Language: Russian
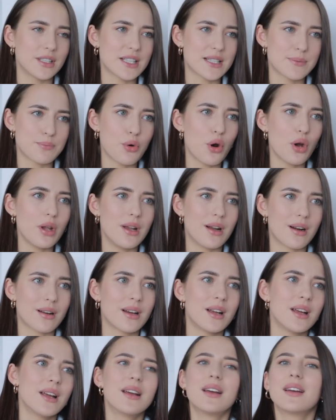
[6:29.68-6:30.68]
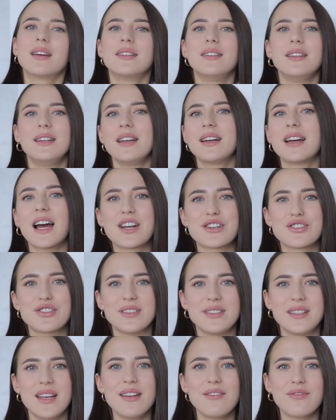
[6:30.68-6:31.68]
спойлер, не
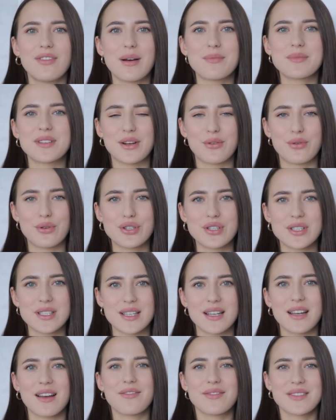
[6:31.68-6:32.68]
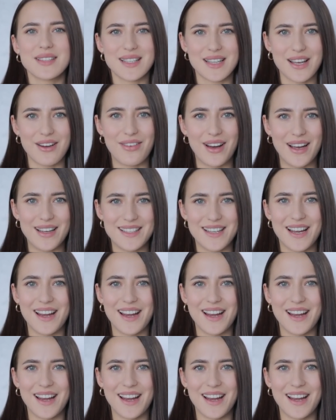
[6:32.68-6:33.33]
каждый день вам захочется вставать.